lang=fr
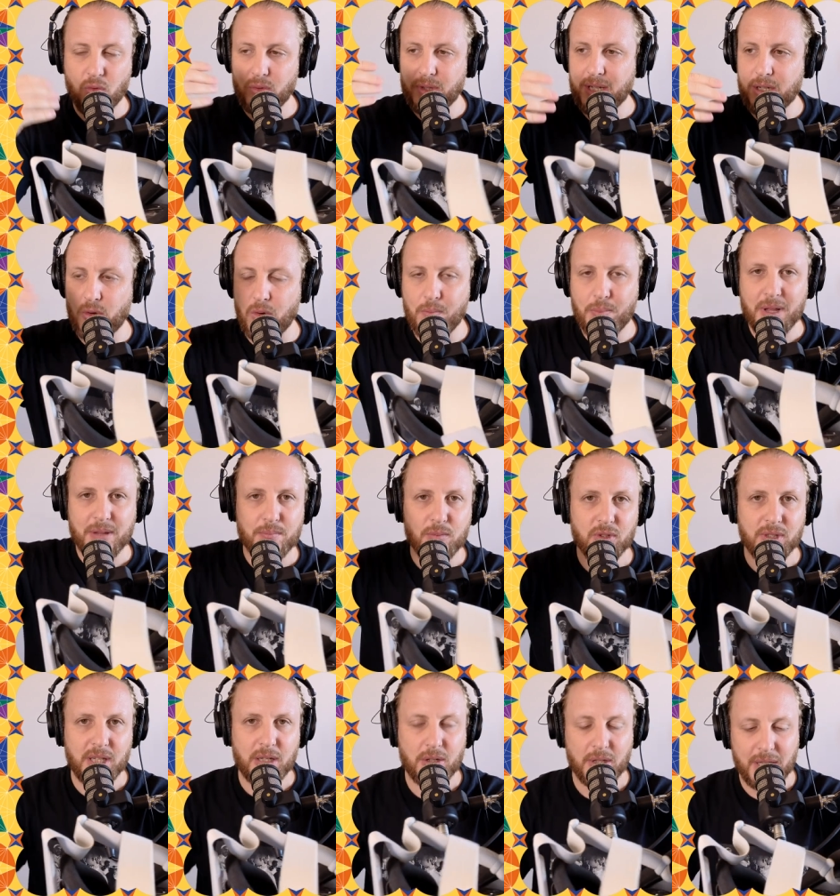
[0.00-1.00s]
est complètement
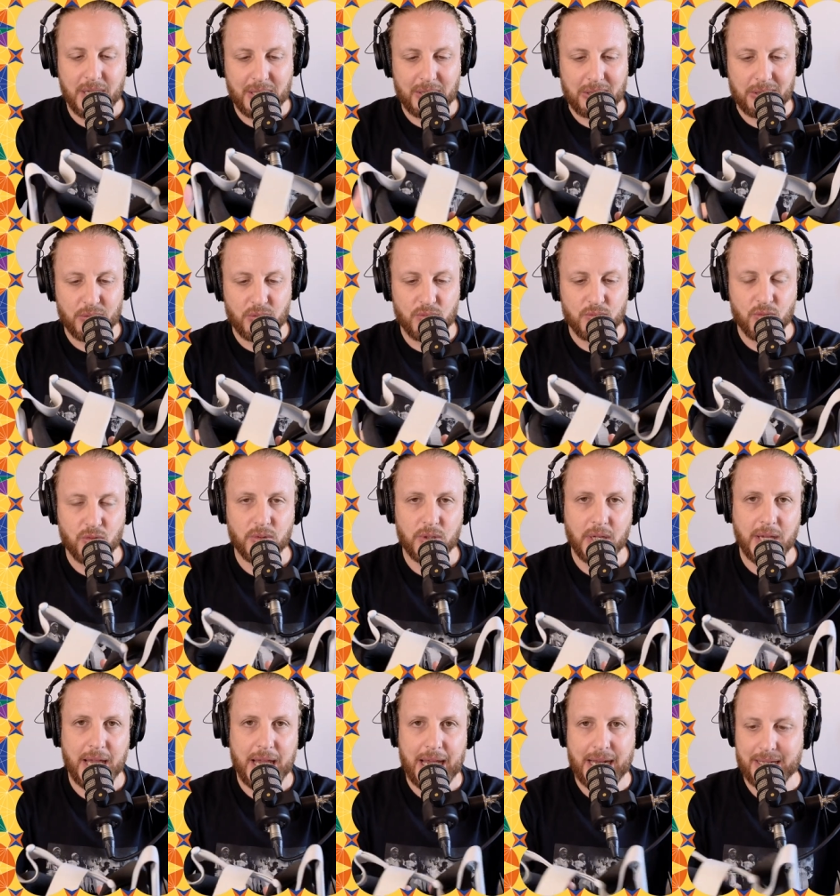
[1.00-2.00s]
déconnecté du monde
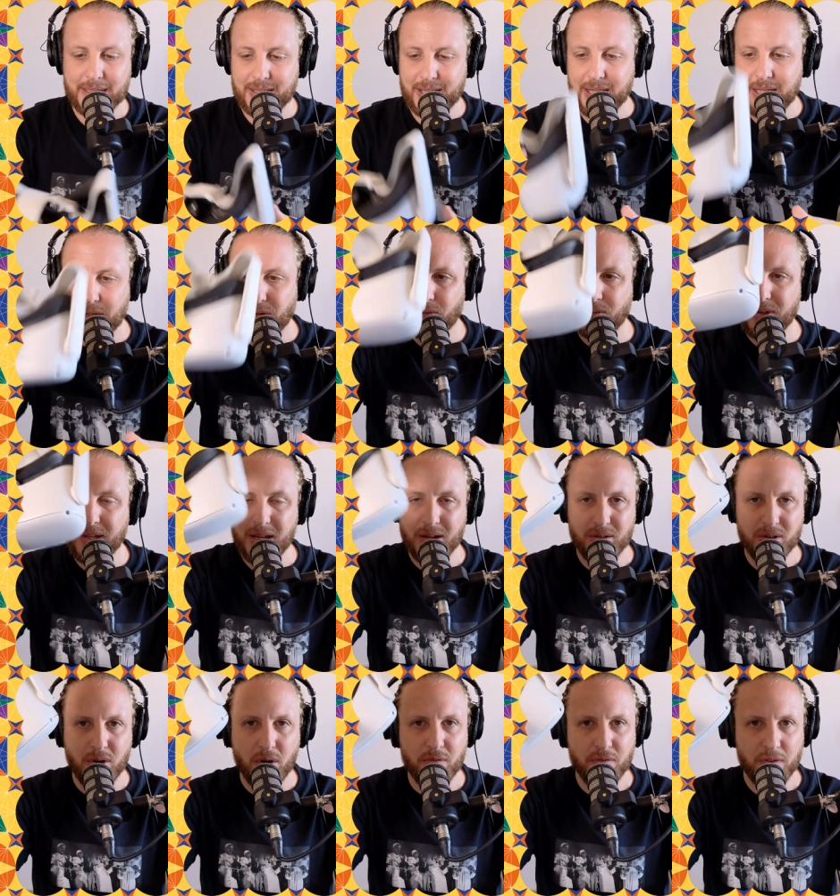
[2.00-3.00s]
réel, c'est-à-dire on est
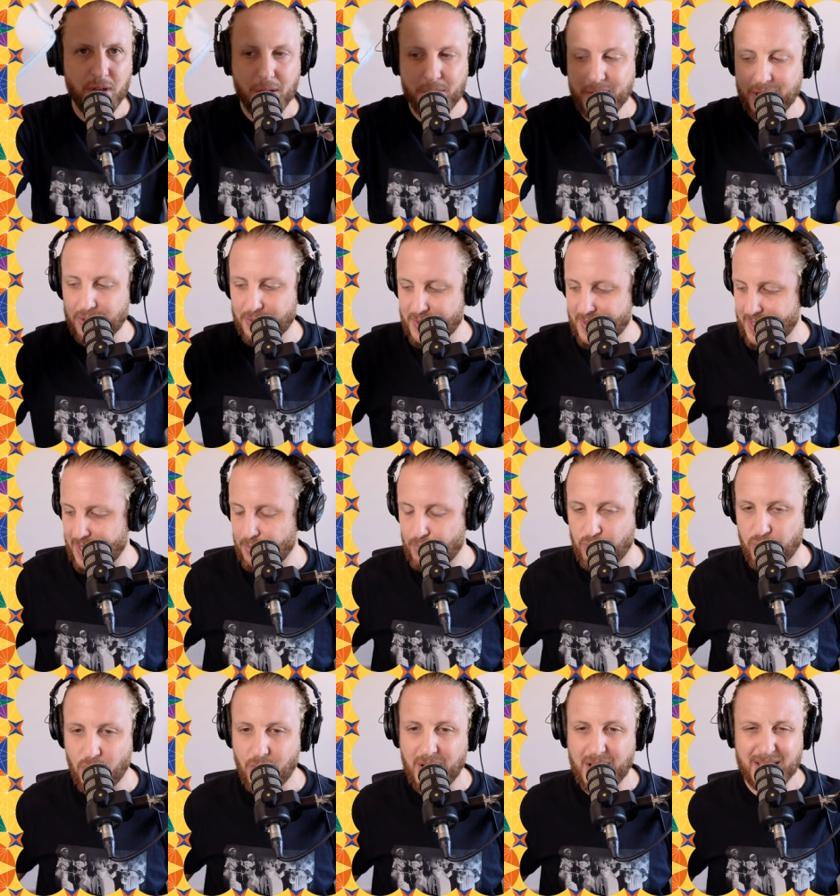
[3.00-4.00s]
enfermé dans cette
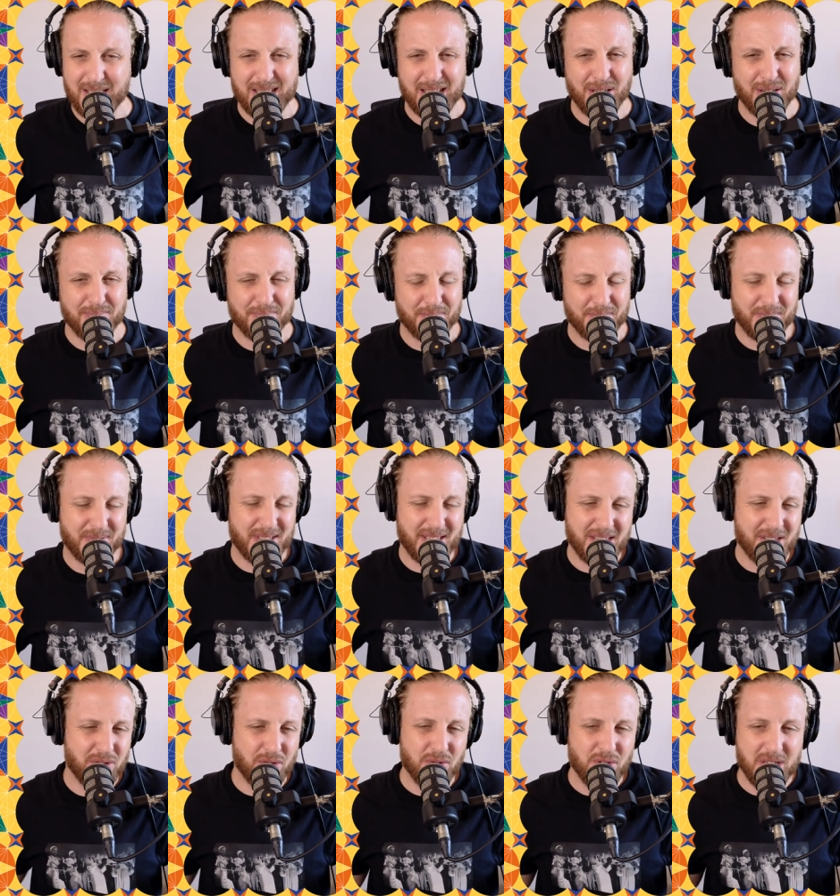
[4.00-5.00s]
boîte, c'est
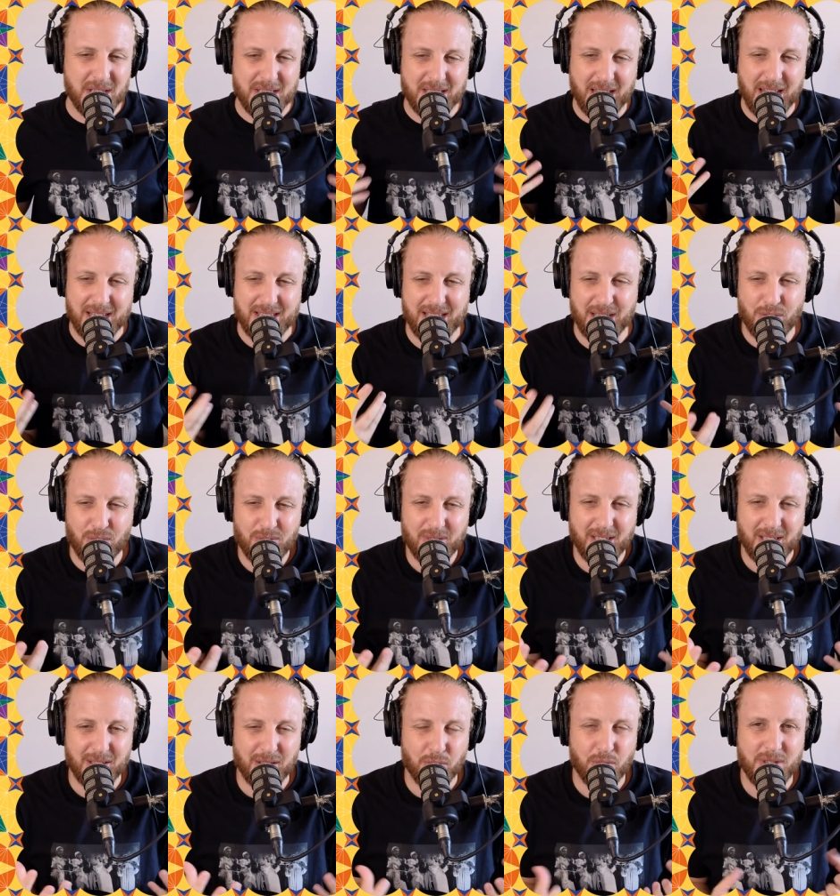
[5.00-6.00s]
ce que je dis, c'est-à-dire c'est
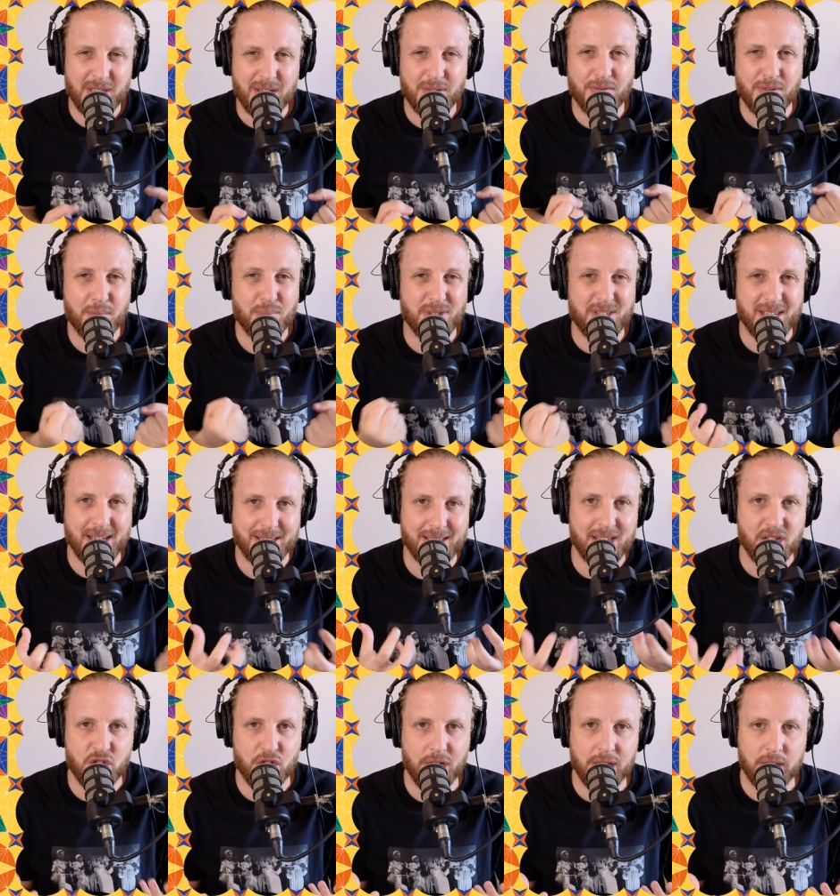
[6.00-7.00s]
contre-intuitif et puis c'est
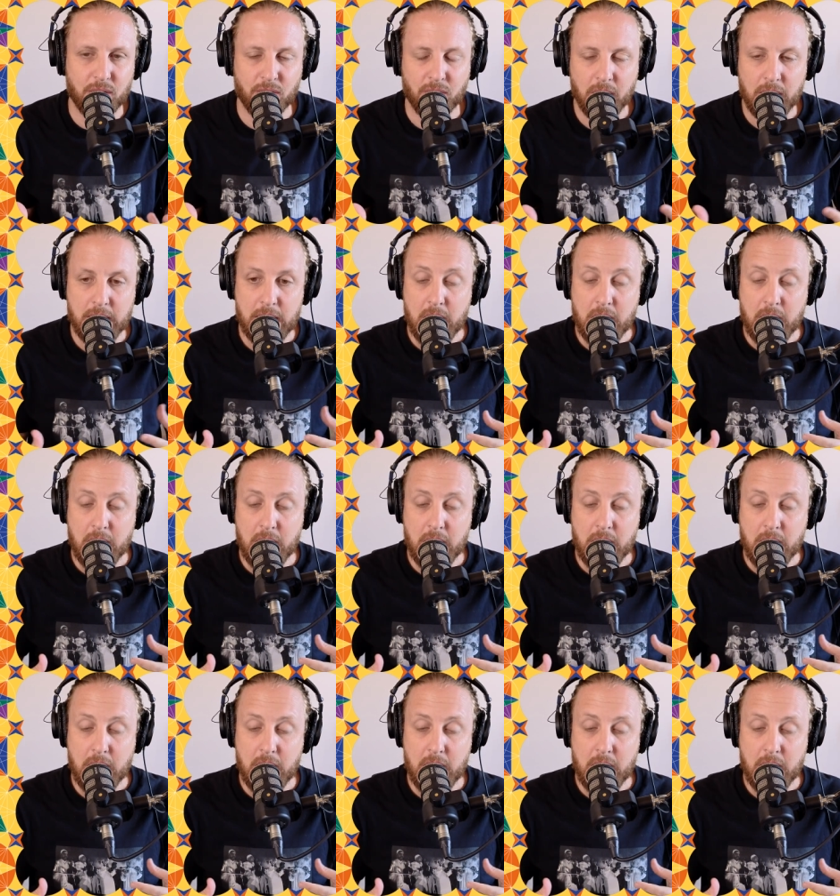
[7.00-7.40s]
assez gênant.